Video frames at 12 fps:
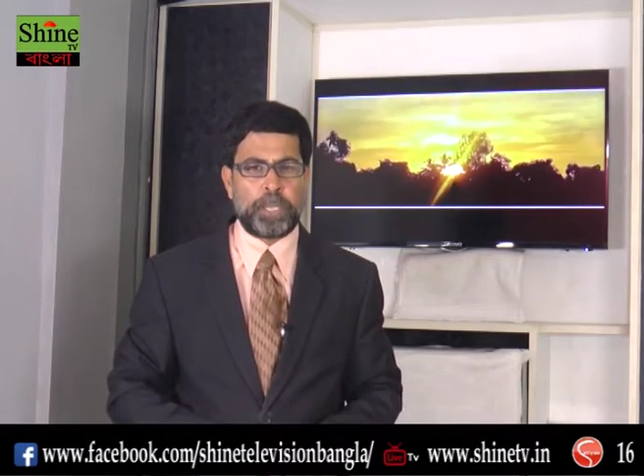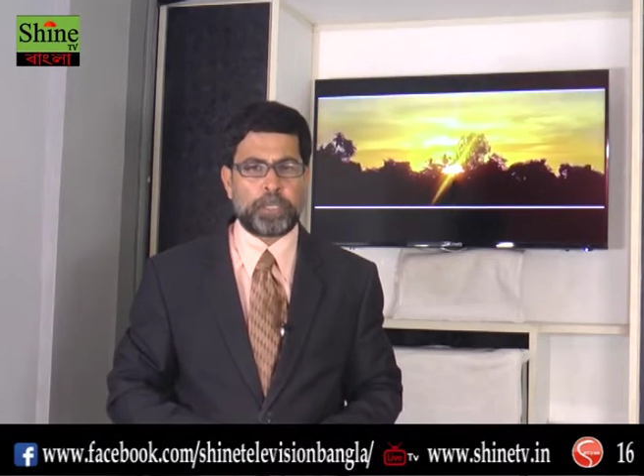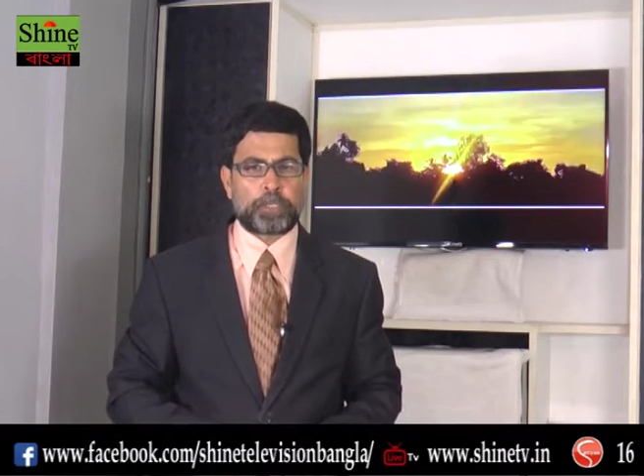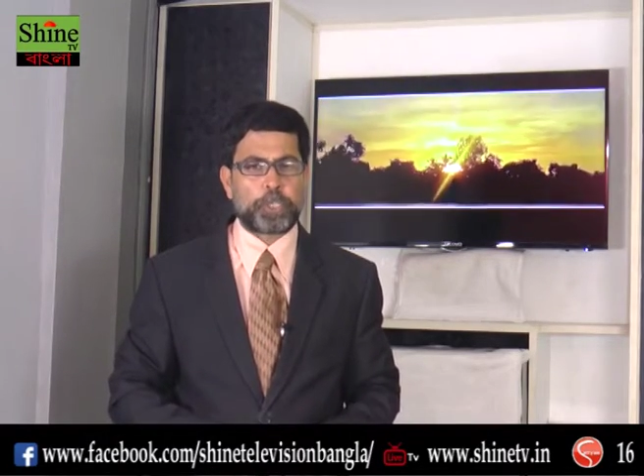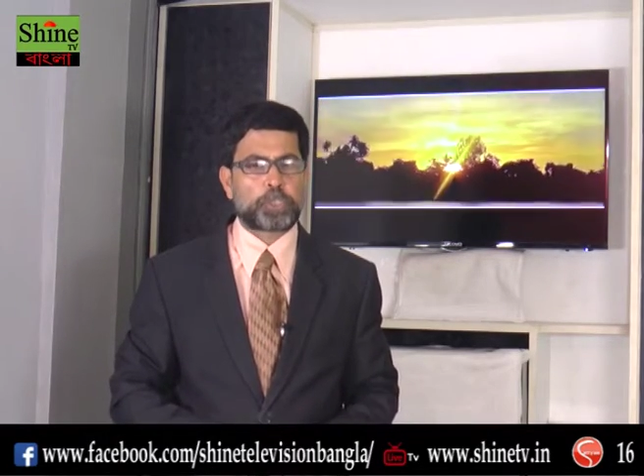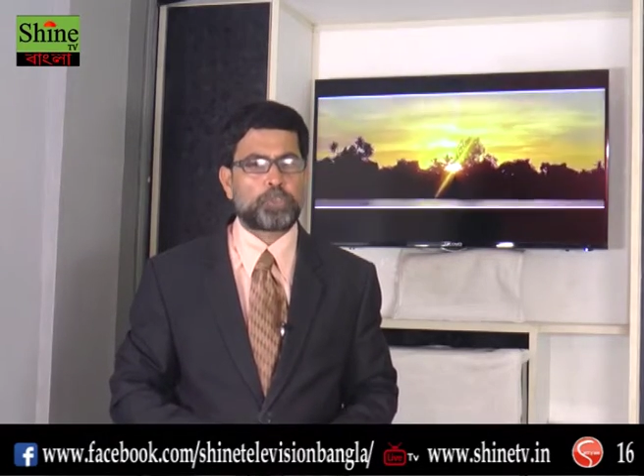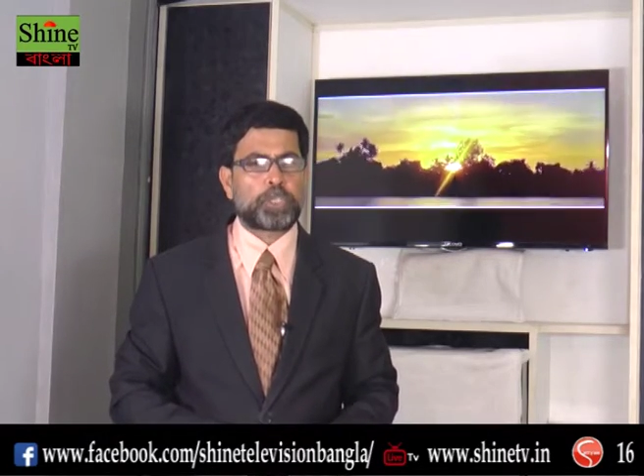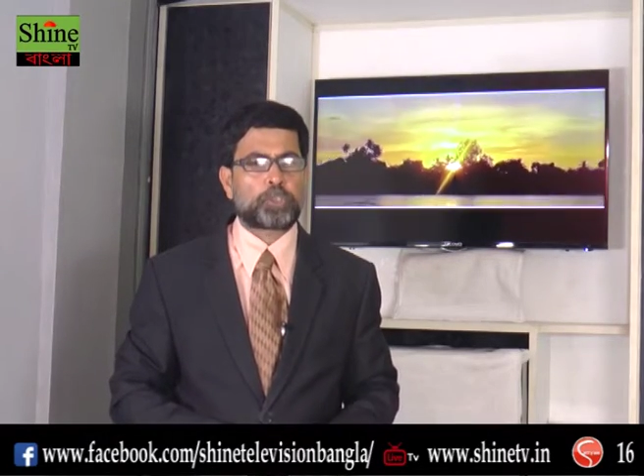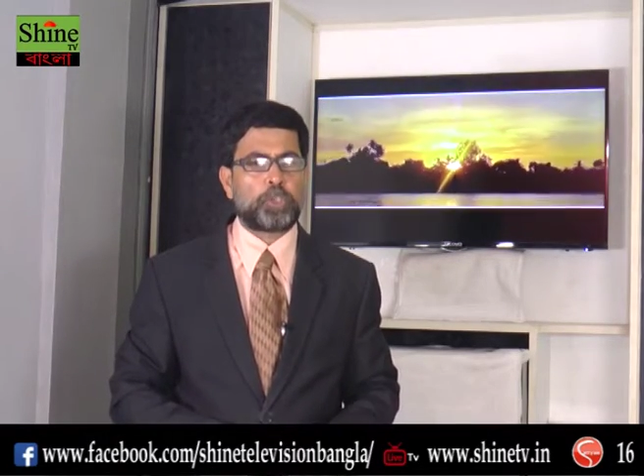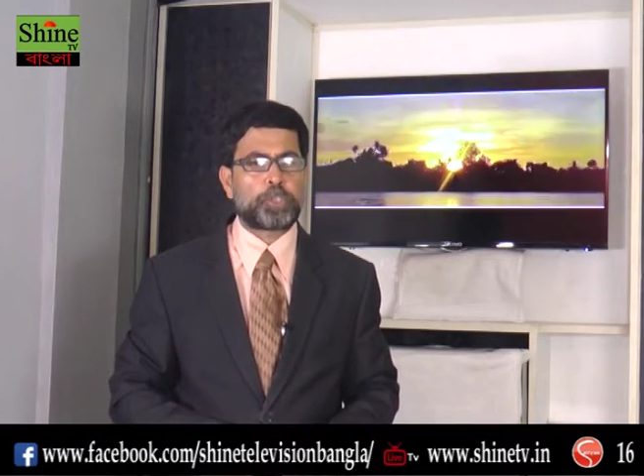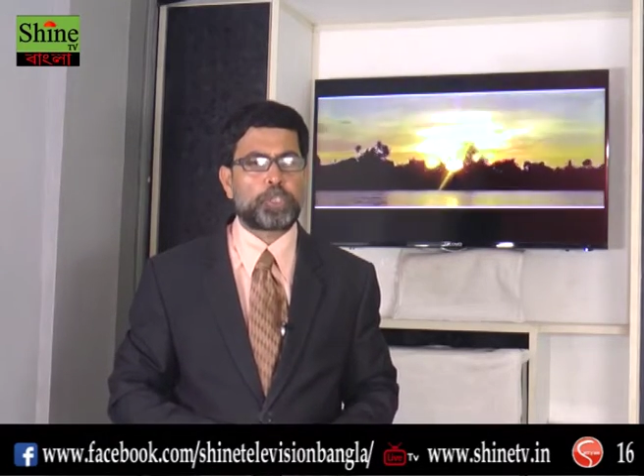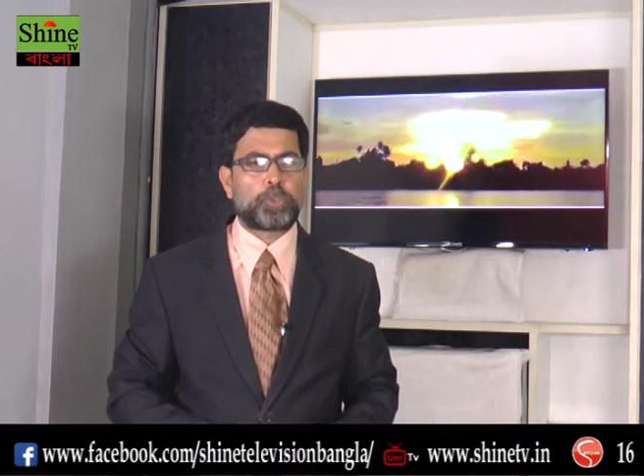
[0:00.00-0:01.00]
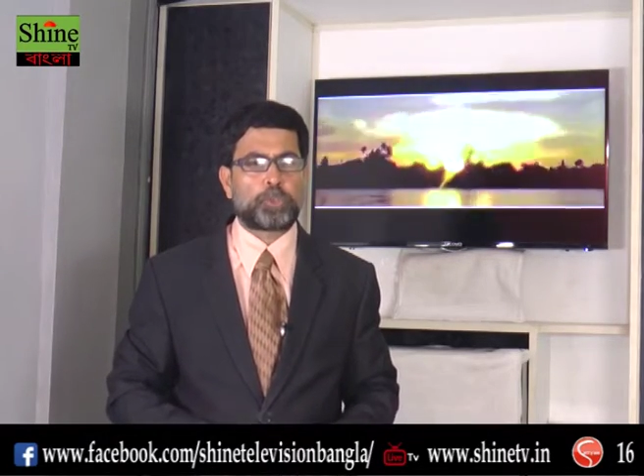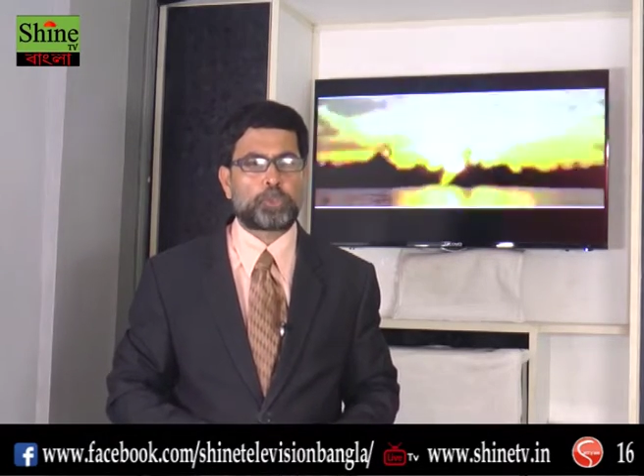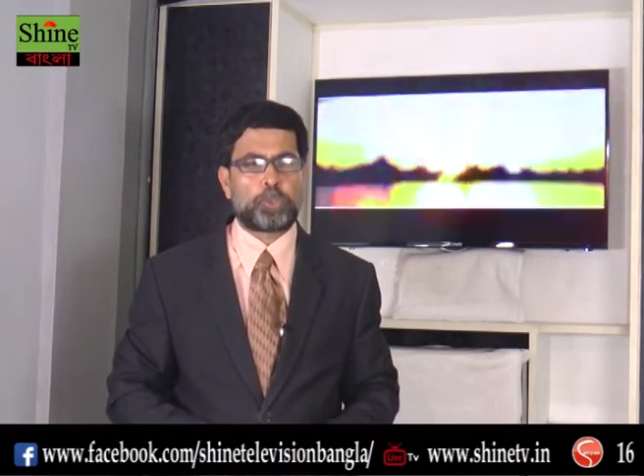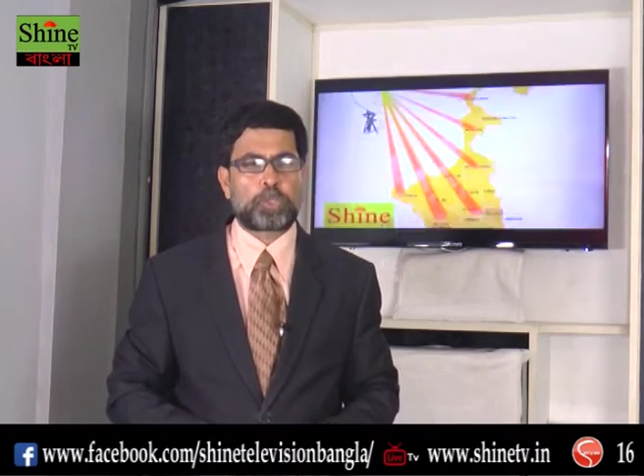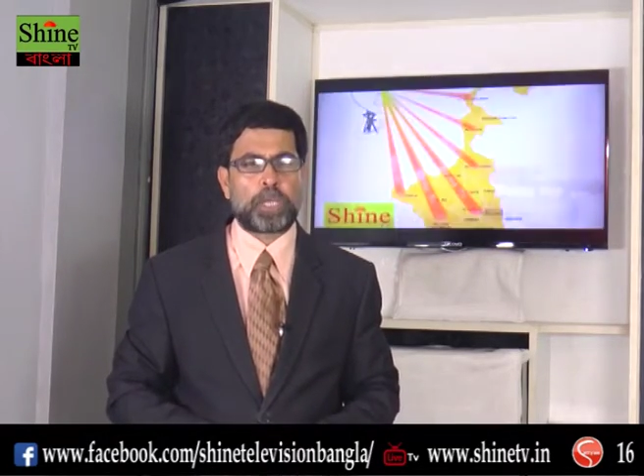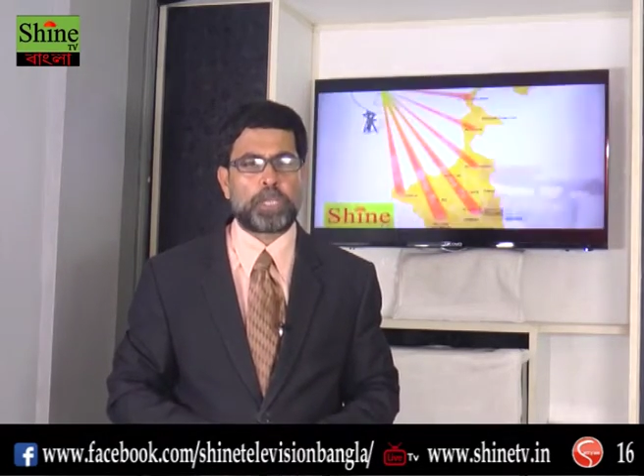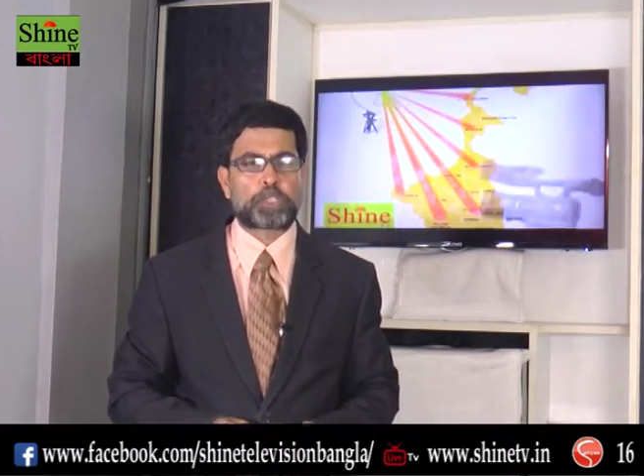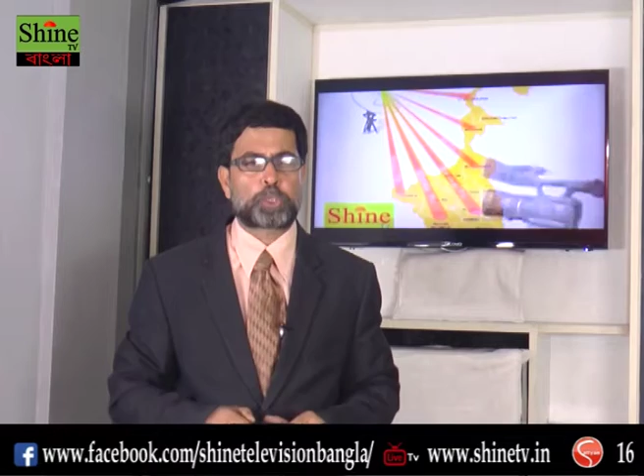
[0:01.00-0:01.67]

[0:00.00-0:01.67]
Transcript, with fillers: কৃষ্ণনাথ কলেজের অধ্যক্ষা